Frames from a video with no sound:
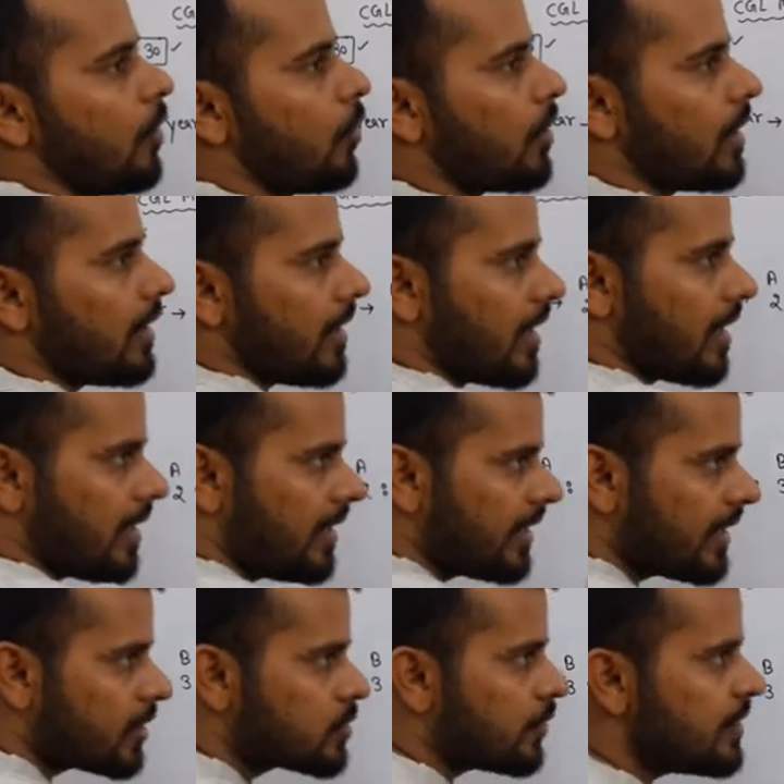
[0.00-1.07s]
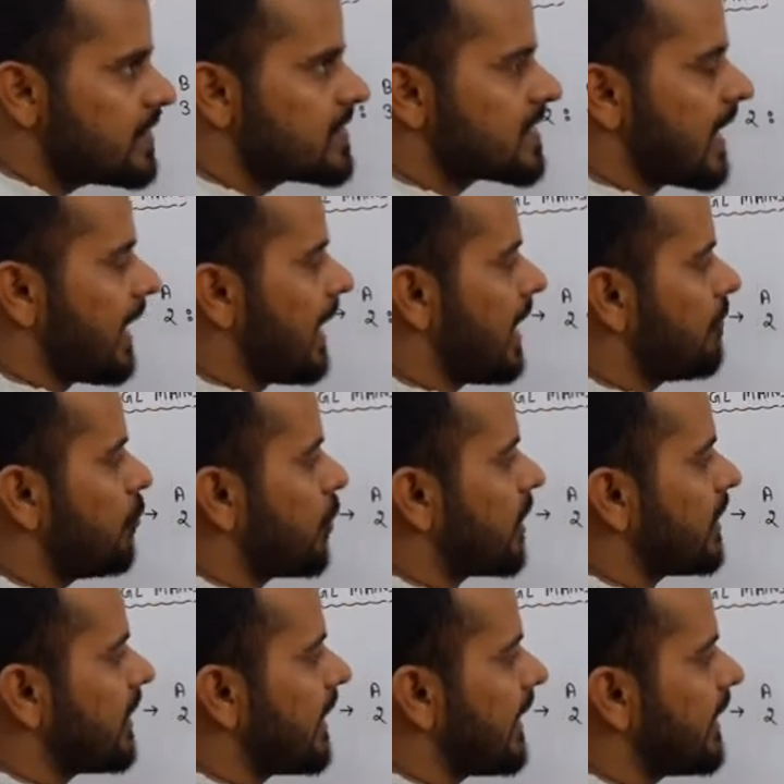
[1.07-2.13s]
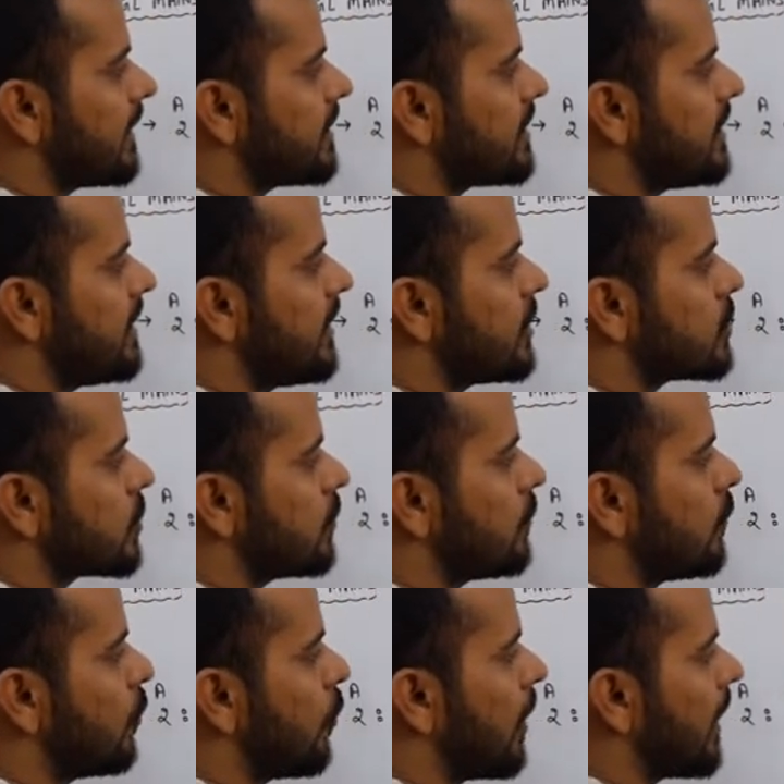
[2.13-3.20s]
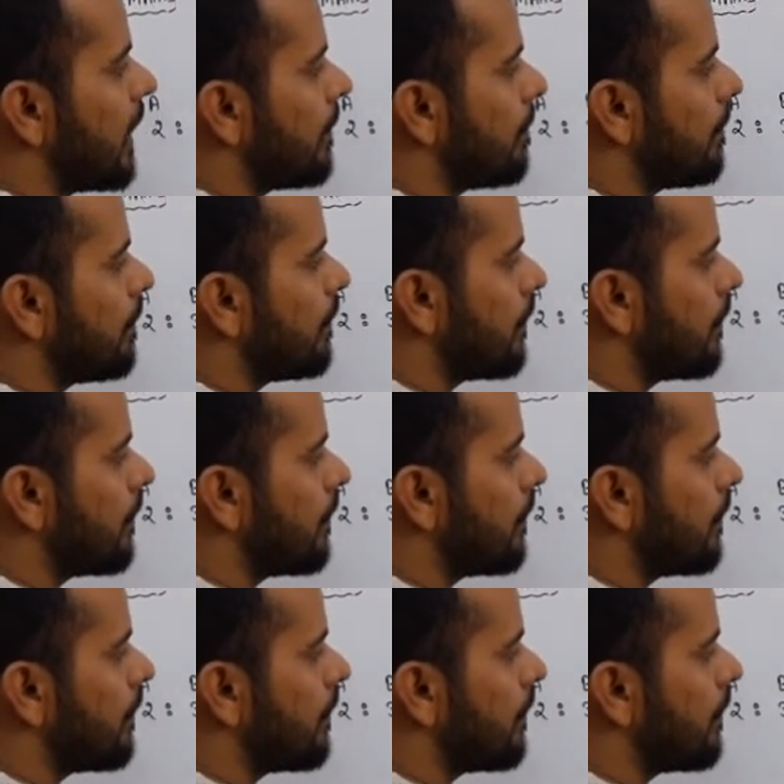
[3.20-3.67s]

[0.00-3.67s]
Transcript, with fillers: और करंट ईयर जो इस साल है वो कितना है थ्री रेशो फोर है